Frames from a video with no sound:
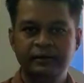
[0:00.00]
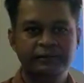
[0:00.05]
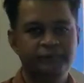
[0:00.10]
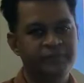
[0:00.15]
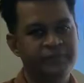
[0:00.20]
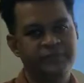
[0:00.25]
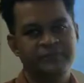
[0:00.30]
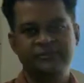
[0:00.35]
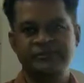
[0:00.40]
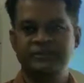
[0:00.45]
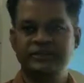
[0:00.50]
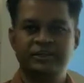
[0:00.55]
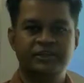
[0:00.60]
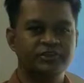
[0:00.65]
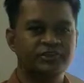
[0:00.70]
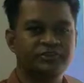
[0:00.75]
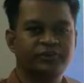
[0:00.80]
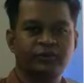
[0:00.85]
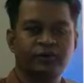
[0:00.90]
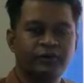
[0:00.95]
প্যাসেজ
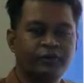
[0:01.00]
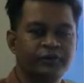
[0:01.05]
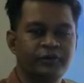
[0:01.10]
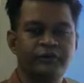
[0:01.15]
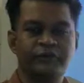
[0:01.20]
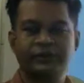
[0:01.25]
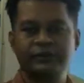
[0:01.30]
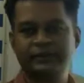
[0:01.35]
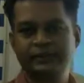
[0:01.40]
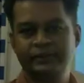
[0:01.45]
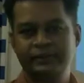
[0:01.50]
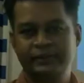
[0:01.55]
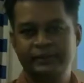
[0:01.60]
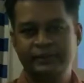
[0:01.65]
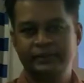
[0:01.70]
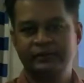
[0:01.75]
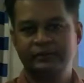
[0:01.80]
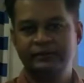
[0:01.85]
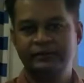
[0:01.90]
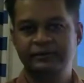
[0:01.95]
ন্যারেশন কখনোই করা যাবে না
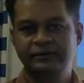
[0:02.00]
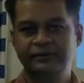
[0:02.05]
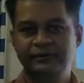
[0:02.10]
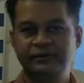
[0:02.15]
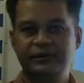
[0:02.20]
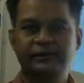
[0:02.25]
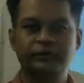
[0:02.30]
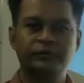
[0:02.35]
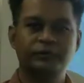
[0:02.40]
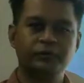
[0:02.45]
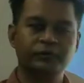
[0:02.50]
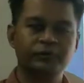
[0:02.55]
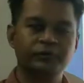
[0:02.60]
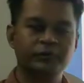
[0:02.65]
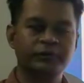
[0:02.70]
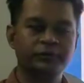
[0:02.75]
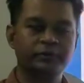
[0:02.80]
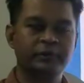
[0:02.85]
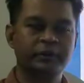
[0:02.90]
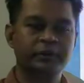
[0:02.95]
তখন
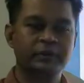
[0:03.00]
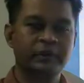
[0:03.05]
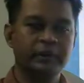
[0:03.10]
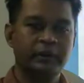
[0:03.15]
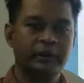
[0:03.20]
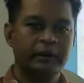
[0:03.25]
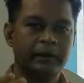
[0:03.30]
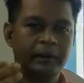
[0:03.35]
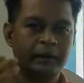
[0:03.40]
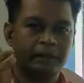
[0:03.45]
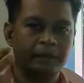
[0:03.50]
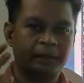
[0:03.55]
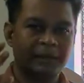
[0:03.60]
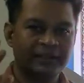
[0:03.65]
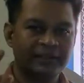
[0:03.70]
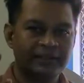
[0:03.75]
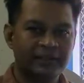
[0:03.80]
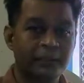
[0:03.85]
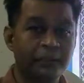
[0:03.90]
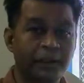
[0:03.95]
সবসময়
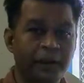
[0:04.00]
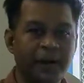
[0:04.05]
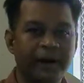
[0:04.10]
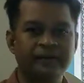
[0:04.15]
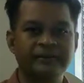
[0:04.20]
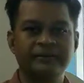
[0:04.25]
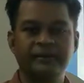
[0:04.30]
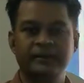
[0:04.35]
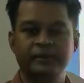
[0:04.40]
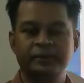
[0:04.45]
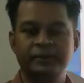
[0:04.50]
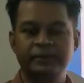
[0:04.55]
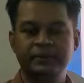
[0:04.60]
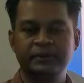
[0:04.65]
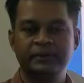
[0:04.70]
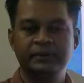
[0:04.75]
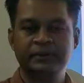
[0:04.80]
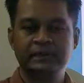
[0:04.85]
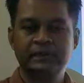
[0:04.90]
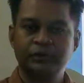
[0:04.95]
মাথাটা ভার থাকবে
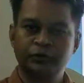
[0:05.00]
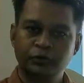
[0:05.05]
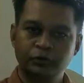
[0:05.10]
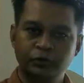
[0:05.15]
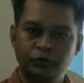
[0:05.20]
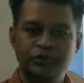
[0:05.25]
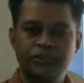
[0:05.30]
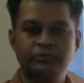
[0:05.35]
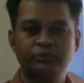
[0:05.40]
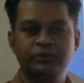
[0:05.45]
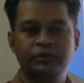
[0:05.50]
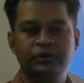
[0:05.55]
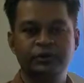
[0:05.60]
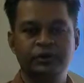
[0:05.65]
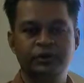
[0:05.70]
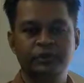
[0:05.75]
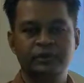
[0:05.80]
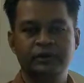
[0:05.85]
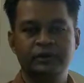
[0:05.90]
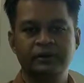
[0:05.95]
কঠিন মনে
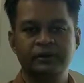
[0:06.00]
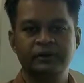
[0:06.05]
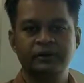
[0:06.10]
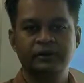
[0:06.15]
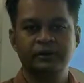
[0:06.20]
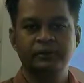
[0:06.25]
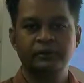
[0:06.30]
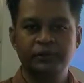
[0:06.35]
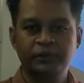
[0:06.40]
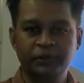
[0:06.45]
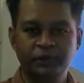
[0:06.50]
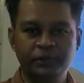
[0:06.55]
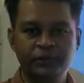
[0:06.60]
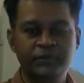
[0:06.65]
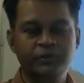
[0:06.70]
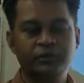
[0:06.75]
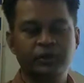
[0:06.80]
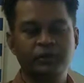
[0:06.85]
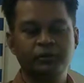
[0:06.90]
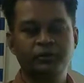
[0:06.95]
হবে
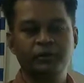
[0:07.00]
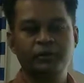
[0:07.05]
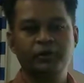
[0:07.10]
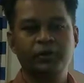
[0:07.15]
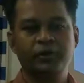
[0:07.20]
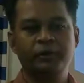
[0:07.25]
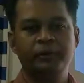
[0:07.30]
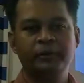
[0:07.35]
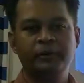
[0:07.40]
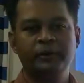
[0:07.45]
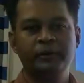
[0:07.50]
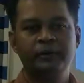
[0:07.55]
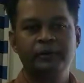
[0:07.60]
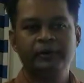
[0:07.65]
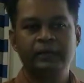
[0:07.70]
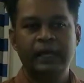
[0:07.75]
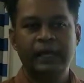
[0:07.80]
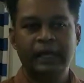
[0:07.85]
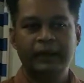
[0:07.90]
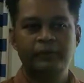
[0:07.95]
বিরক্তিকর মনে হবে
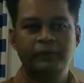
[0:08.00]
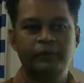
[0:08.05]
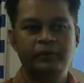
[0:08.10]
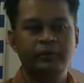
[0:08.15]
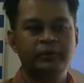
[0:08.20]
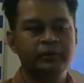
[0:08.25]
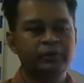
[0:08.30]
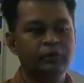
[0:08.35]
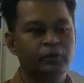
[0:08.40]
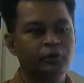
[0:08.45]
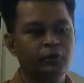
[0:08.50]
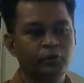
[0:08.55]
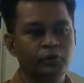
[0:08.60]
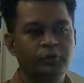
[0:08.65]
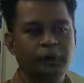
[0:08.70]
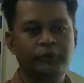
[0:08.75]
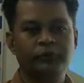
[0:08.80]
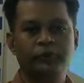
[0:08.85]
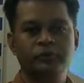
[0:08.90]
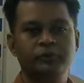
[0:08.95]
এবং
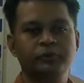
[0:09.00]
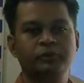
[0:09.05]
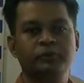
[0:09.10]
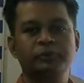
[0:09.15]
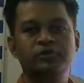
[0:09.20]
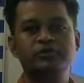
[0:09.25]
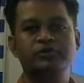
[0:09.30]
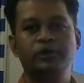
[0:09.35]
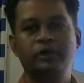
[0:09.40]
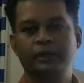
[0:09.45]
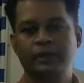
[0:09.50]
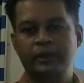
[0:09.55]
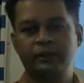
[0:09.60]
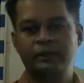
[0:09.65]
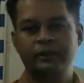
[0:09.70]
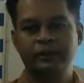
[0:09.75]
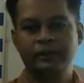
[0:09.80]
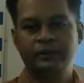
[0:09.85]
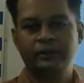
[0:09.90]
কোনোভাবে তুমি বুঝতেও পারবে না